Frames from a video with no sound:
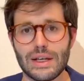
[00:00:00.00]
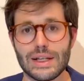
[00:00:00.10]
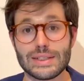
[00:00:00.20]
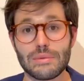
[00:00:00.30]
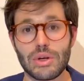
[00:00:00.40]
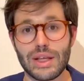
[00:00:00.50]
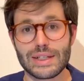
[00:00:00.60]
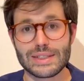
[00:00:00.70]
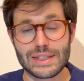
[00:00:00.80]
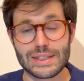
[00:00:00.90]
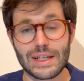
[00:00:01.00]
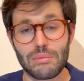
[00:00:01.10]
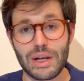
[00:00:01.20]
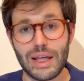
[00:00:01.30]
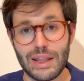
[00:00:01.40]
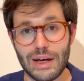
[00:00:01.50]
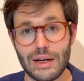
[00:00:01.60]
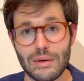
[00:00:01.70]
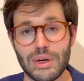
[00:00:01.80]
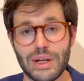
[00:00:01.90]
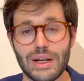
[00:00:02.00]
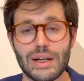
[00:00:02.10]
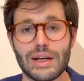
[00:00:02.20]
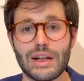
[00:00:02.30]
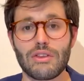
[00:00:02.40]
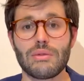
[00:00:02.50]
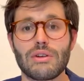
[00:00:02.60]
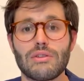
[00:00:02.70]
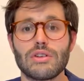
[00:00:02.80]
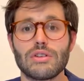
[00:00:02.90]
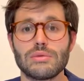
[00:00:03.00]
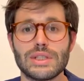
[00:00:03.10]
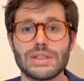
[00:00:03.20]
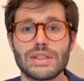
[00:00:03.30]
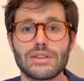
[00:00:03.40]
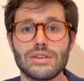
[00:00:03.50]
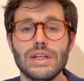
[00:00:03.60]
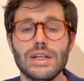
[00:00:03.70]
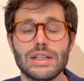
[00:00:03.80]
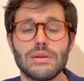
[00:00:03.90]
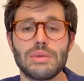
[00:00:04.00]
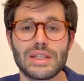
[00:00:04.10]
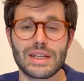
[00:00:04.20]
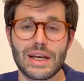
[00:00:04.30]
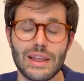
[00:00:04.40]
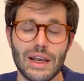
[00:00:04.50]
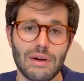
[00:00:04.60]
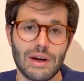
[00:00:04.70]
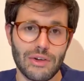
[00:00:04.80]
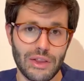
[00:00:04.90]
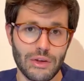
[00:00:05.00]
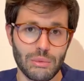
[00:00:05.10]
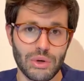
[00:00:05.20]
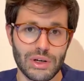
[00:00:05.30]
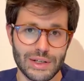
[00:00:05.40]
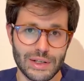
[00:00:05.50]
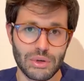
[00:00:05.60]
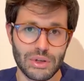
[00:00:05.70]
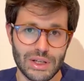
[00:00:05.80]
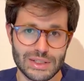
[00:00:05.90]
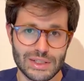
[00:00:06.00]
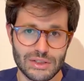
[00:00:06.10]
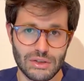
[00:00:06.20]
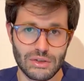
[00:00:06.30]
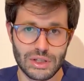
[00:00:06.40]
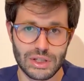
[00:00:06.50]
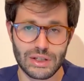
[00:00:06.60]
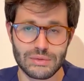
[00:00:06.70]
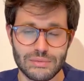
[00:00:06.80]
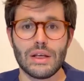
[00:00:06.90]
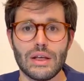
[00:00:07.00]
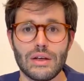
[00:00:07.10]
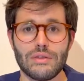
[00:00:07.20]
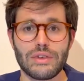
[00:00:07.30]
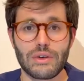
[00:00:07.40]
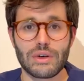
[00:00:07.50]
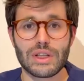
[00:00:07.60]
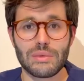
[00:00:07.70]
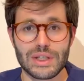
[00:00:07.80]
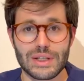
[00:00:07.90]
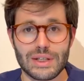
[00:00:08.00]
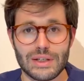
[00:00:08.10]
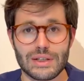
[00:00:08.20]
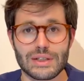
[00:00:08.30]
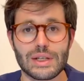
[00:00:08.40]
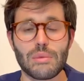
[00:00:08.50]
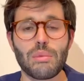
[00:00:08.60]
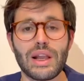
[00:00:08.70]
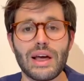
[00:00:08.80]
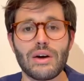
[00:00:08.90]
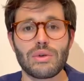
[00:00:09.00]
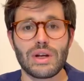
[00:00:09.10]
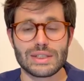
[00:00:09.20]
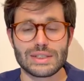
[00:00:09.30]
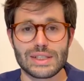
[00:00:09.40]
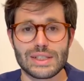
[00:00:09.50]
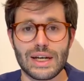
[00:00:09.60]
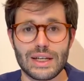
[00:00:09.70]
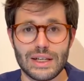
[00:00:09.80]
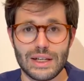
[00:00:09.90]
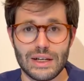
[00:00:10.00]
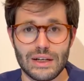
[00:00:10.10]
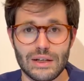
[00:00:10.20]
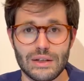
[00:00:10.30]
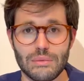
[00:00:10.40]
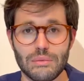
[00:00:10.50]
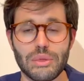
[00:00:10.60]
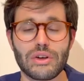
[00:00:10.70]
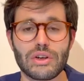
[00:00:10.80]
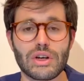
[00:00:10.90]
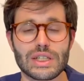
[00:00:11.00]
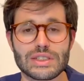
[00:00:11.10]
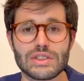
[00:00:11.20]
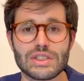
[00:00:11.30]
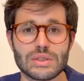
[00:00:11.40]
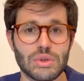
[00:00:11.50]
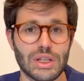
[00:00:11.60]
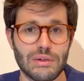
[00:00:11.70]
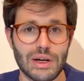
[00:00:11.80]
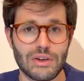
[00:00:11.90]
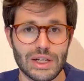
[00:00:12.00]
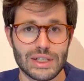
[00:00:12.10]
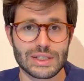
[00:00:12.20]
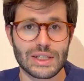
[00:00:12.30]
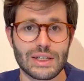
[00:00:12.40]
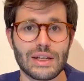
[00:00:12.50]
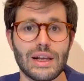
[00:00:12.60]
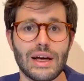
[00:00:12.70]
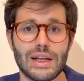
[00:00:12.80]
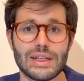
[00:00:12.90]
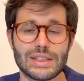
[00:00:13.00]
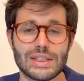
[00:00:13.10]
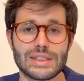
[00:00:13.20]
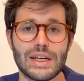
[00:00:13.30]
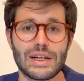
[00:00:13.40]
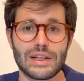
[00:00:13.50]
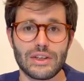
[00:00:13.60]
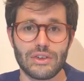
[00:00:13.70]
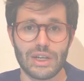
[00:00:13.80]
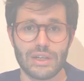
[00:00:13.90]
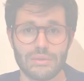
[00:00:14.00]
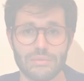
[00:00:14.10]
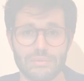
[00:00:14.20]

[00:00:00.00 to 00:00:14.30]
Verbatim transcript: El tipo de anestesia empleada para el legrado evacuador obstétrico dependerá de la valoración por el equipo de anestesiología. Frecuentemente se emplea una anestesia general, pero en ocasiones puede valorarse la anestesia regional.